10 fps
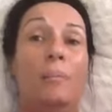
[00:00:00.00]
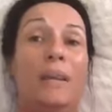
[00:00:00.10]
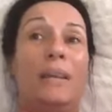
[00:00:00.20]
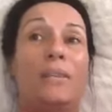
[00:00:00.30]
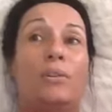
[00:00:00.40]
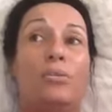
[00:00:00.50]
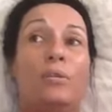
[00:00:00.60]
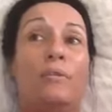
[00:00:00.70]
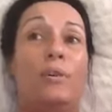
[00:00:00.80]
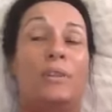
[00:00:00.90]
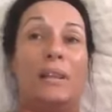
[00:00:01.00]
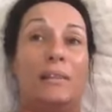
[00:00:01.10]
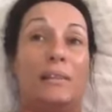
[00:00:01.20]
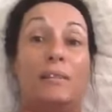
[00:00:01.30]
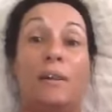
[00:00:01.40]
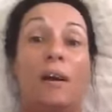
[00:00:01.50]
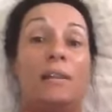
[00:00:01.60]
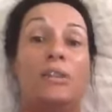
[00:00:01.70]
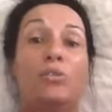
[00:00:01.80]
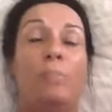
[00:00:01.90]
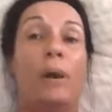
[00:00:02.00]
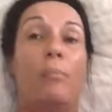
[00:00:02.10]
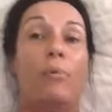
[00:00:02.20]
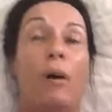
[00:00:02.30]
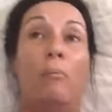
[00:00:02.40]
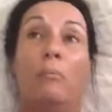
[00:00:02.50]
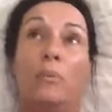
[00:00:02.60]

Mais qu'est-ce que tu veux Ah, t'es super beau, hein.